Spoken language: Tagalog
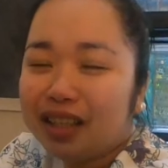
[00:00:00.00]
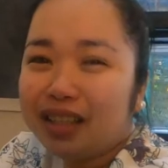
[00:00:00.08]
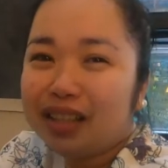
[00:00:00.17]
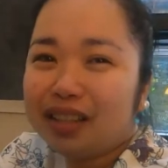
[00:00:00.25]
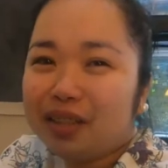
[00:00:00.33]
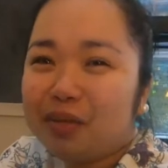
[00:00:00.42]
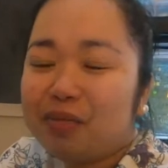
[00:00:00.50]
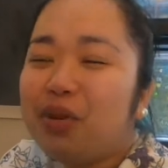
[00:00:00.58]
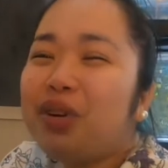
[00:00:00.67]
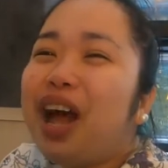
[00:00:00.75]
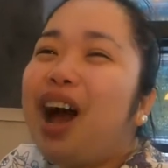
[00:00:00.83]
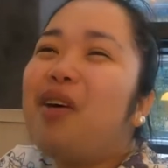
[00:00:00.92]
heart?
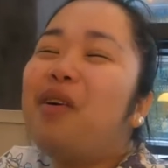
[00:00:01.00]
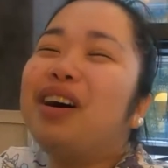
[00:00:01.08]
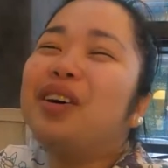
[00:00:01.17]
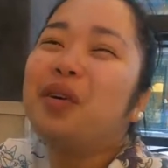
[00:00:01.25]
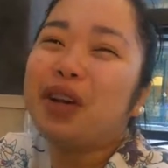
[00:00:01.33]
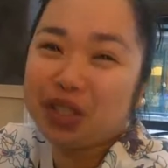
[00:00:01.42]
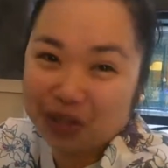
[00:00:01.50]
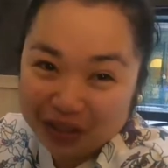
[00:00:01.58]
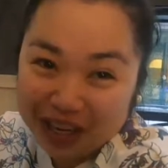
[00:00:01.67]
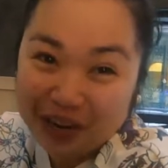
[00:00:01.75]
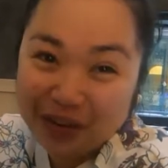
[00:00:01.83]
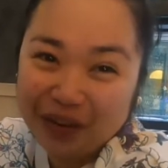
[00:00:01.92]
Mo na ako ang
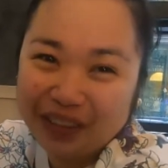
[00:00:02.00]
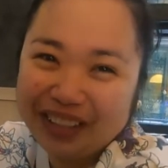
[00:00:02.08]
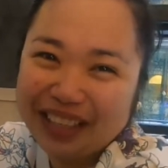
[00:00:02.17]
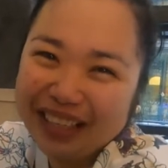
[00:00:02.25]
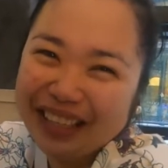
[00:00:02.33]
question karon.